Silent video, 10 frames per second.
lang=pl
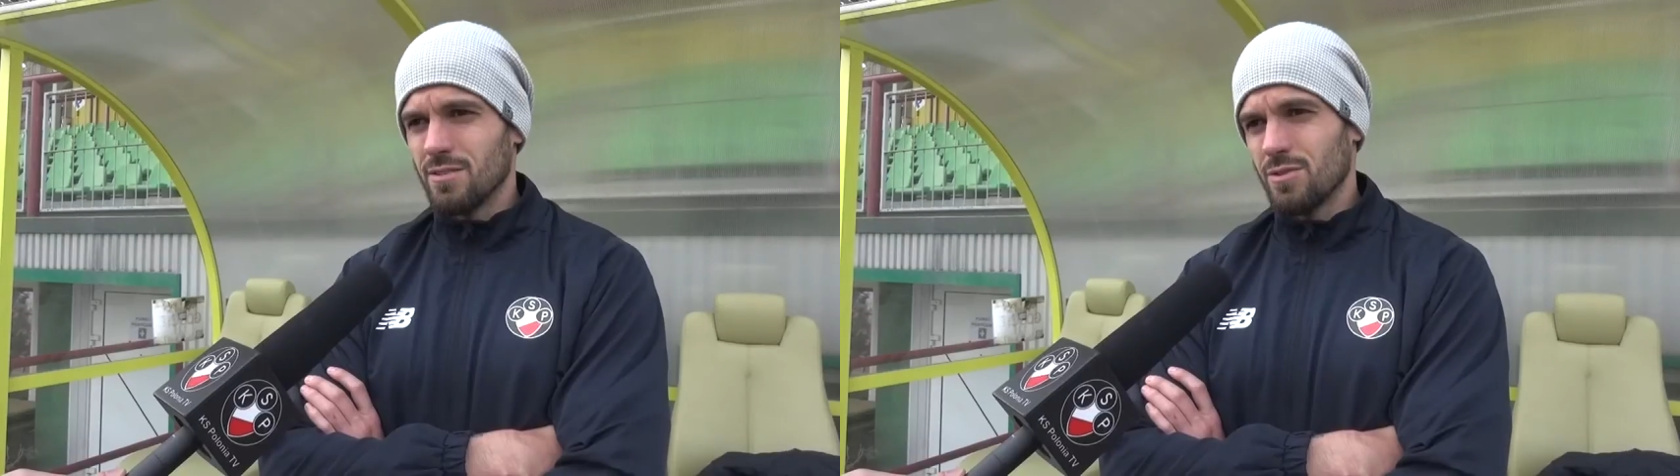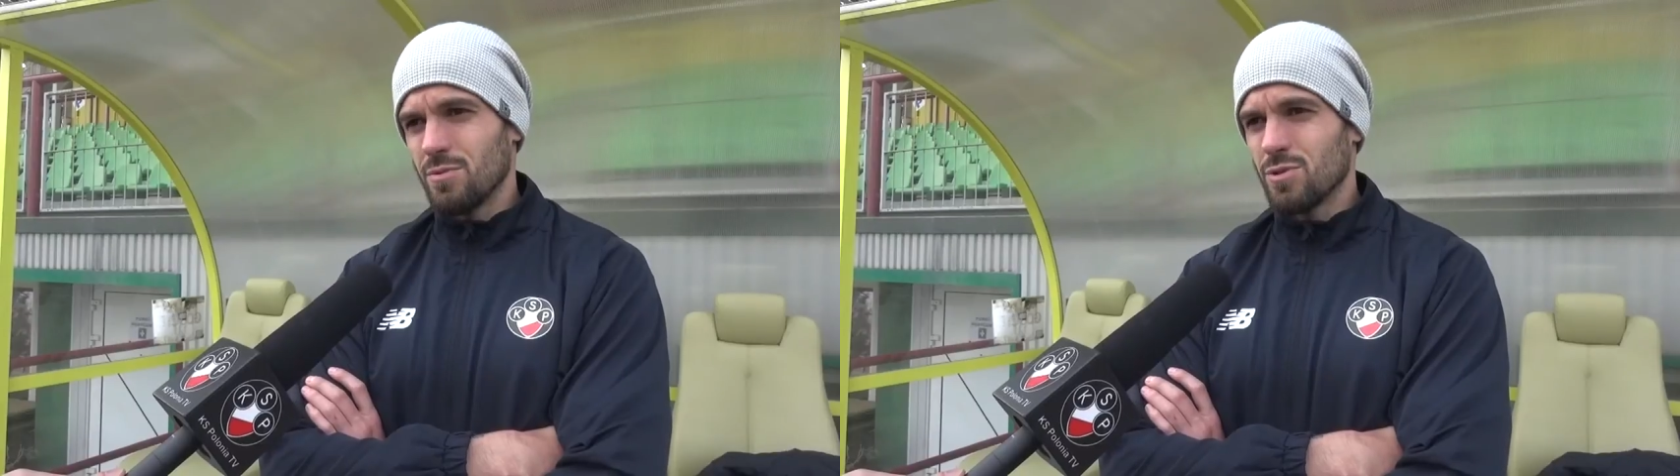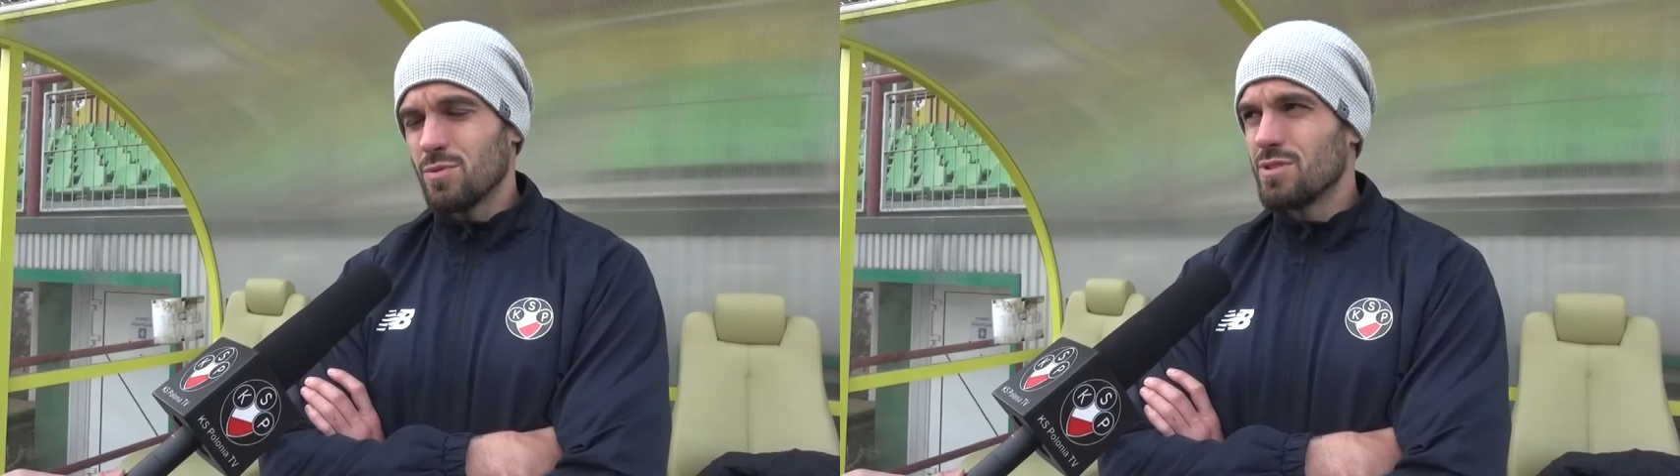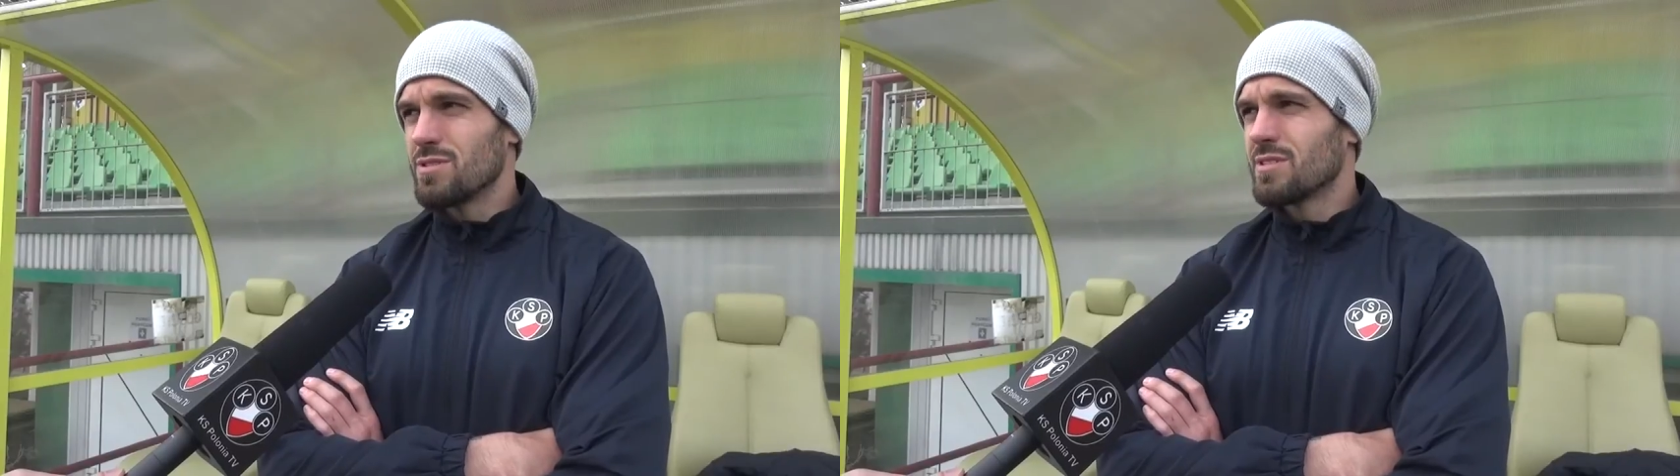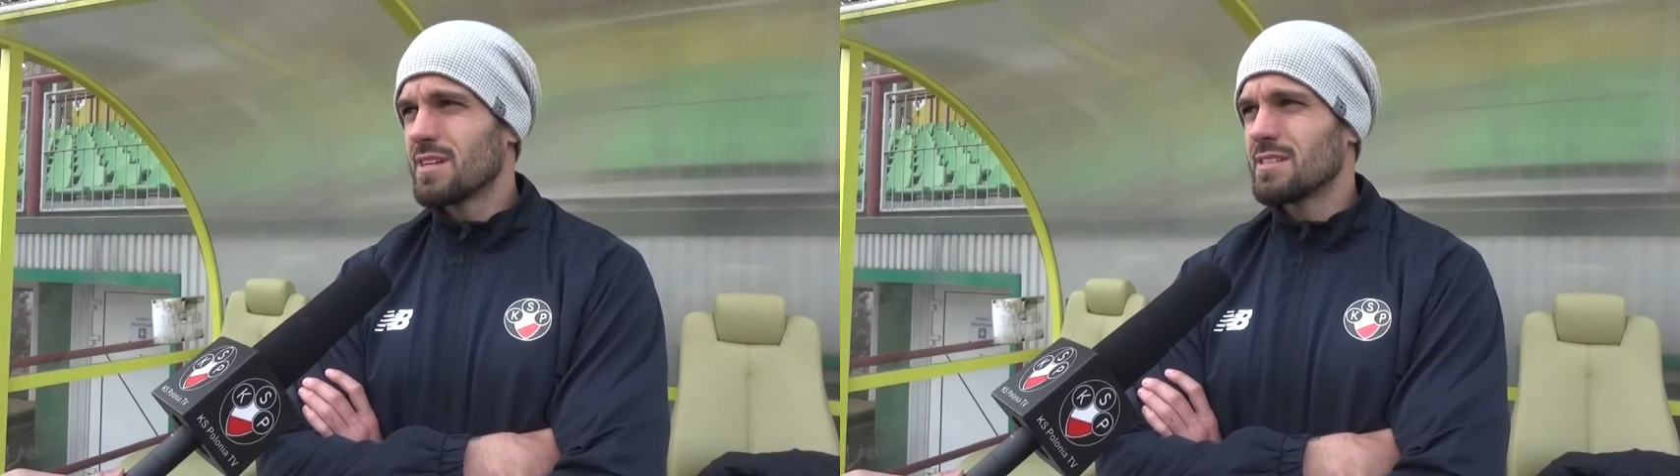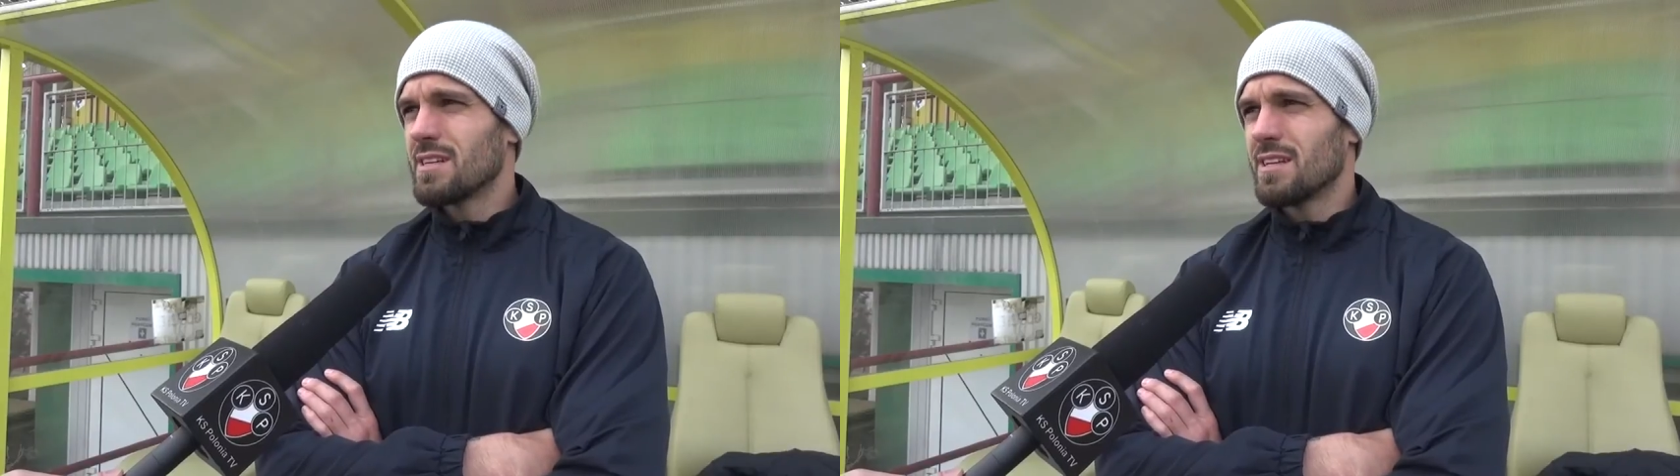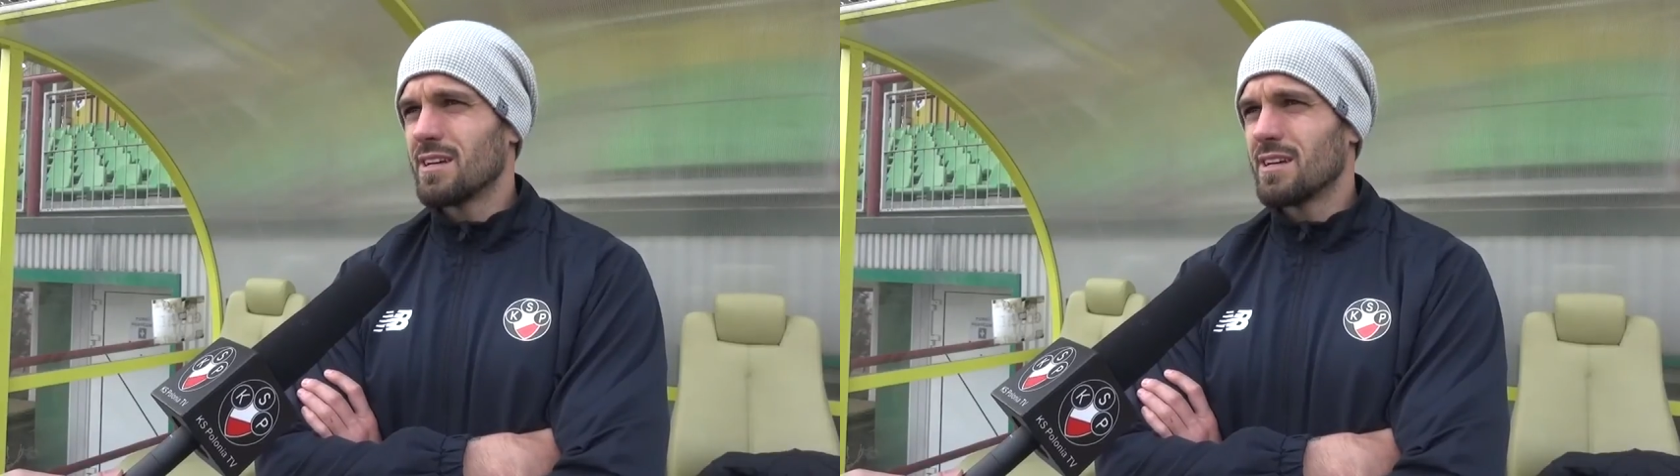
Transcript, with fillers: no, nie mieliśmy nic do stracenia.